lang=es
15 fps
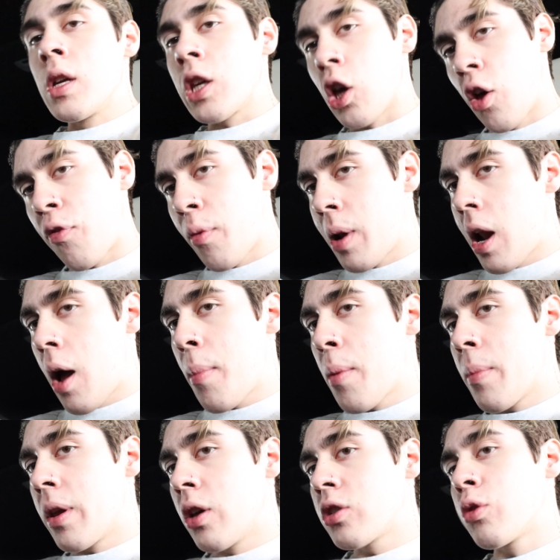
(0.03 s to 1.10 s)
¿Qué onda familia?
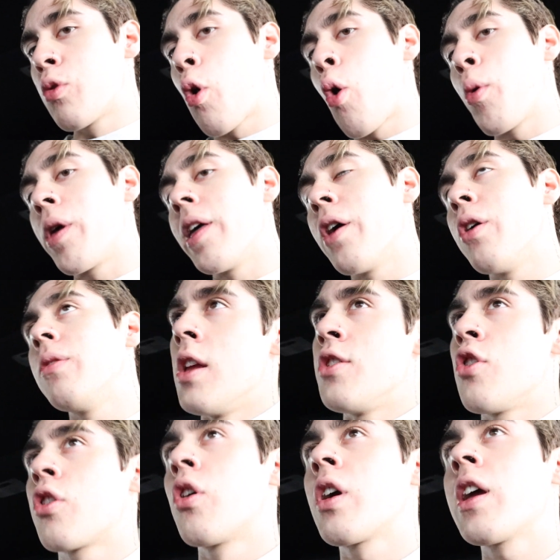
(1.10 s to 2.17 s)
Bienvenidos a un nuevo video
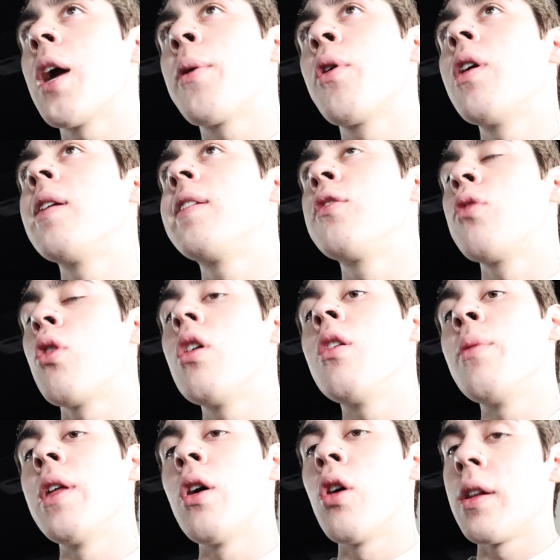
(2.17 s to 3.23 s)
Yo creo que ya vieron el título del
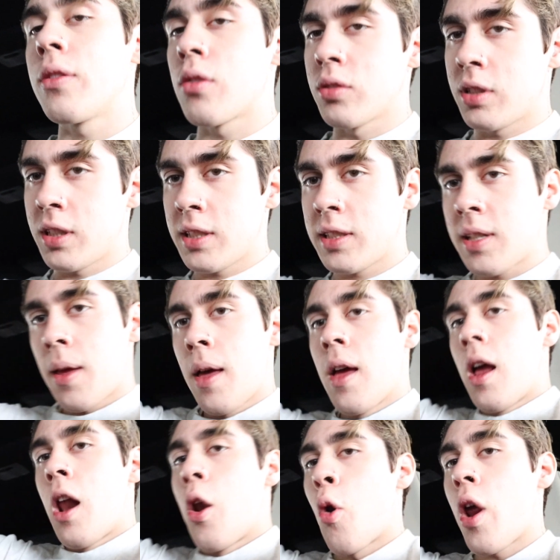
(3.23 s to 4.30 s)
video, entonces
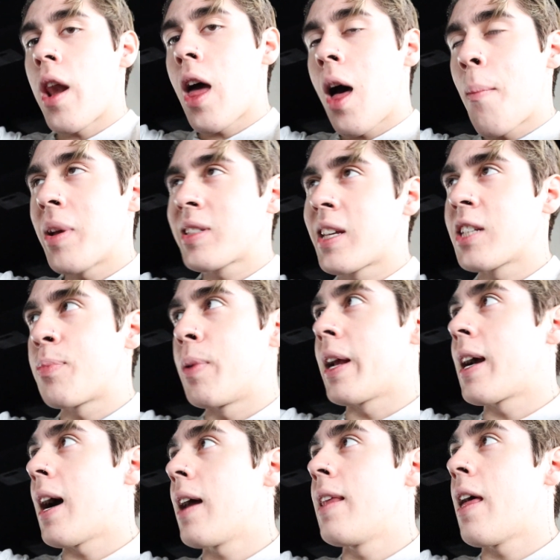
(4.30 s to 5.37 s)
no hay nada más que
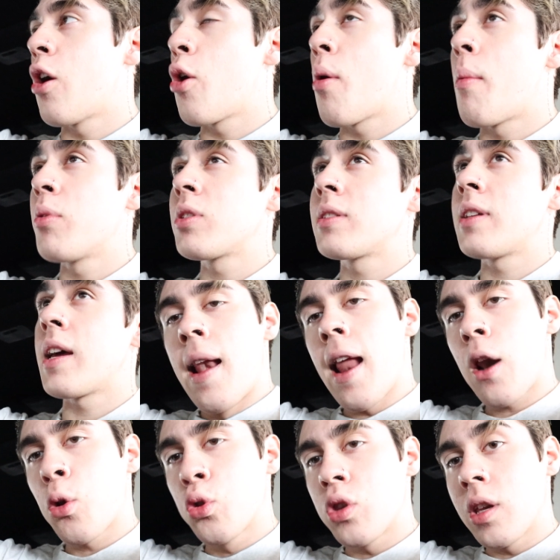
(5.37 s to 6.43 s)
explicar Ya hoy vamos a hacer
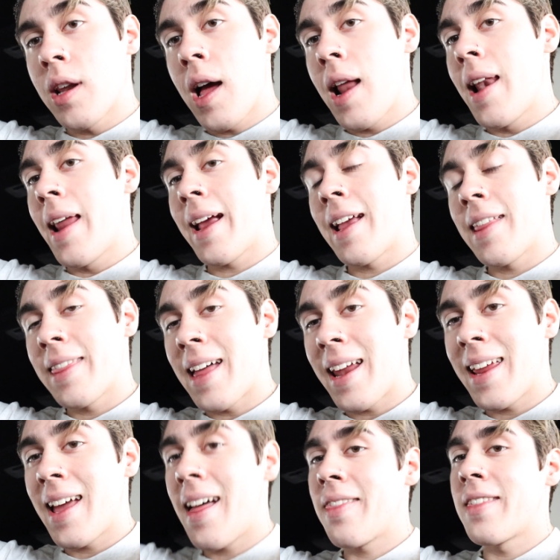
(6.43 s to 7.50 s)
la rutina
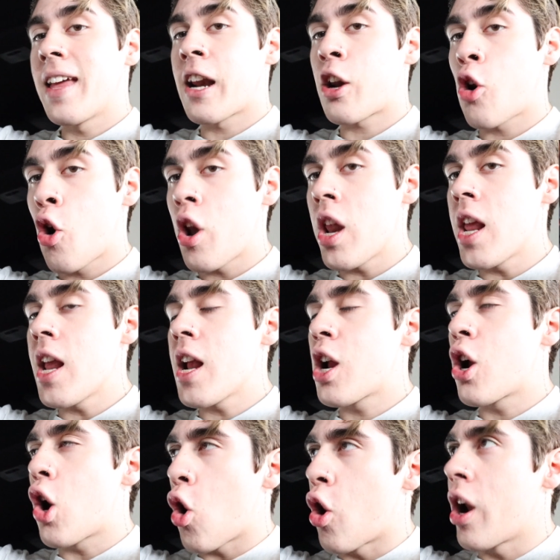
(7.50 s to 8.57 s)
legendaria de Ronnie
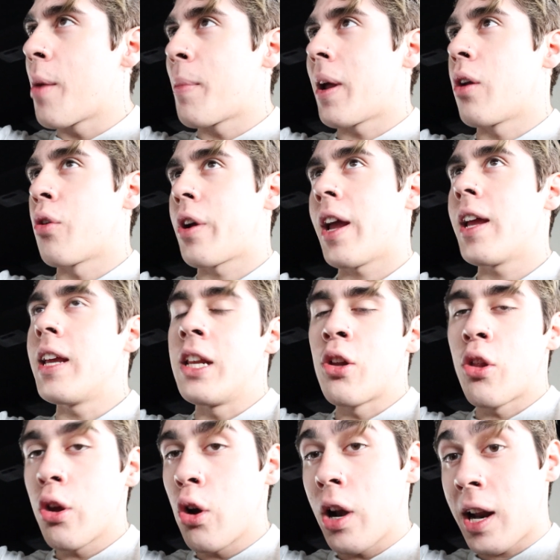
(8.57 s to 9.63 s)
Coleman, ¿ok? Y
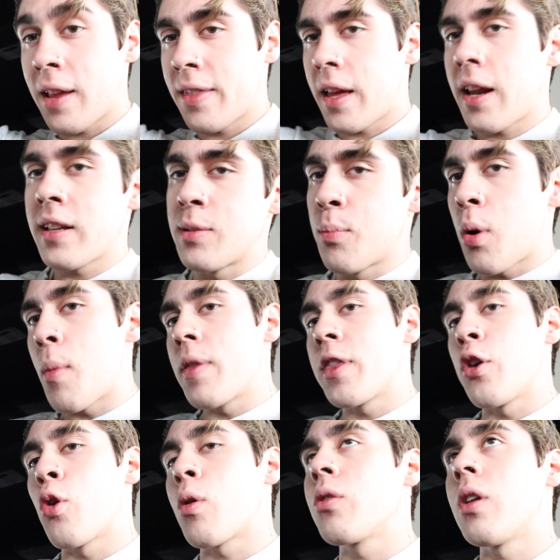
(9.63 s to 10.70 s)
no digo legendaria,
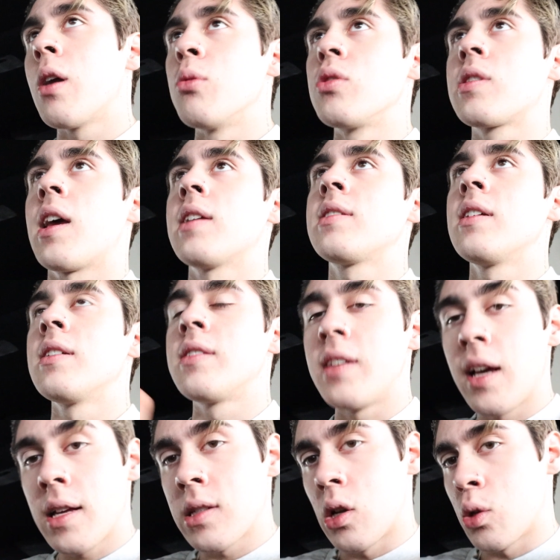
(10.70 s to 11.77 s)
simplemente yo cuando la busqué así
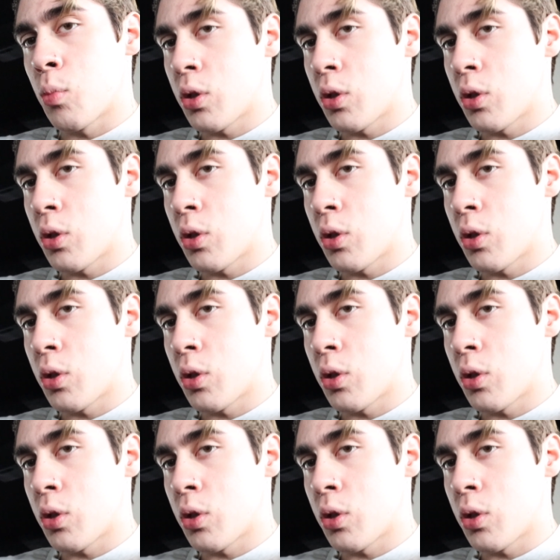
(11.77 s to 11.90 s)
decía, se los